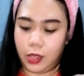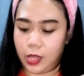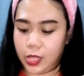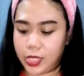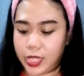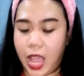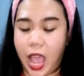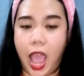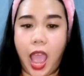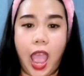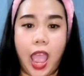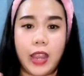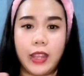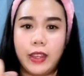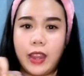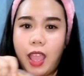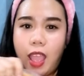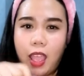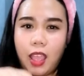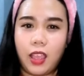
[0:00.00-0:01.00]

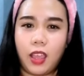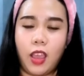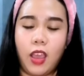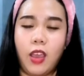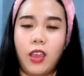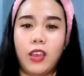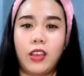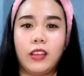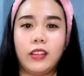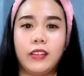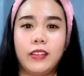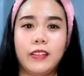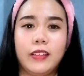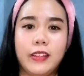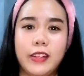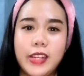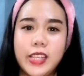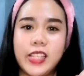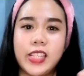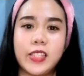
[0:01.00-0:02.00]
isahan na
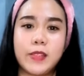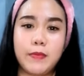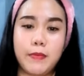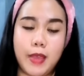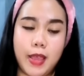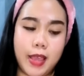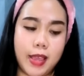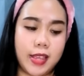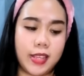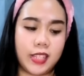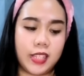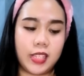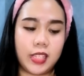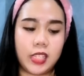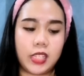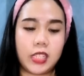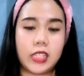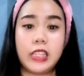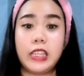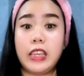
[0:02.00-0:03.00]

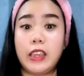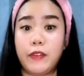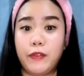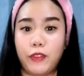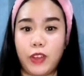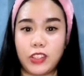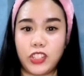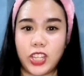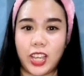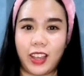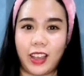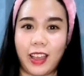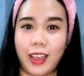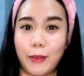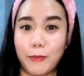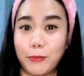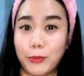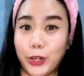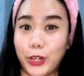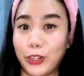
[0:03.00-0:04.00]
Christmas gift
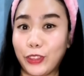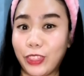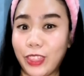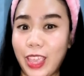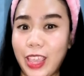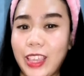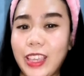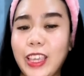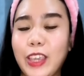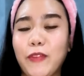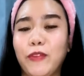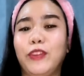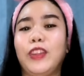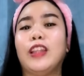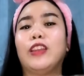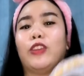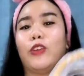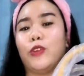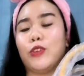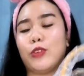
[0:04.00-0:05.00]
tsaka birthday gift
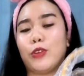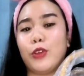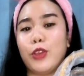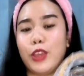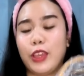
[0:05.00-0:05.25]
na to.